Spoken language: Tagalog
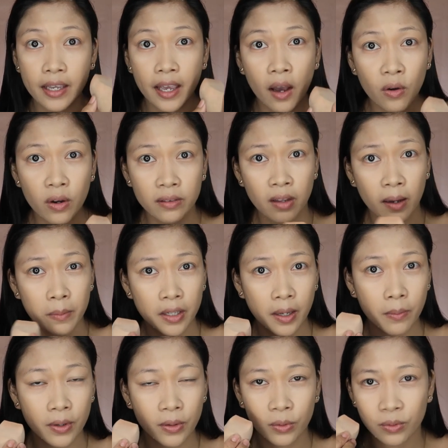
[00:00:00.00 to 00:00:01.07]
Eh ako, ang
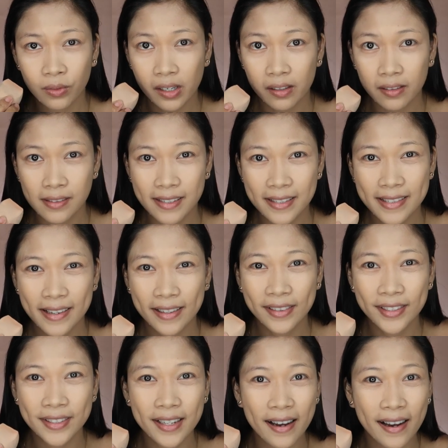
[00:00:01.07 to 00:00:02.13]
dami-dami kong wrinkles
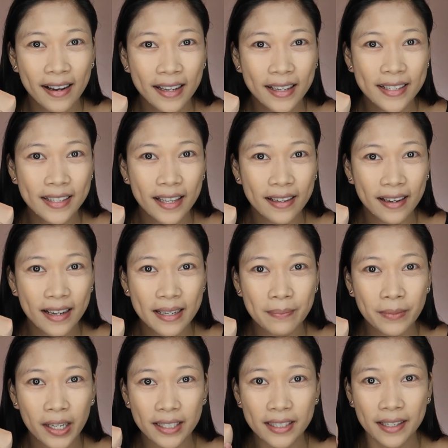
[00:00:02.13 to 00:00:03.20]
under the eyes and eye
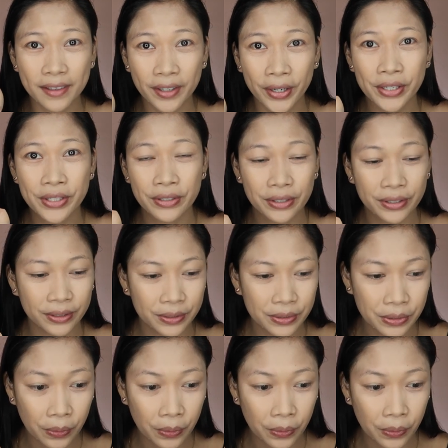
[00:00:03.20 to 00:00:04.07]
bags and dark circles.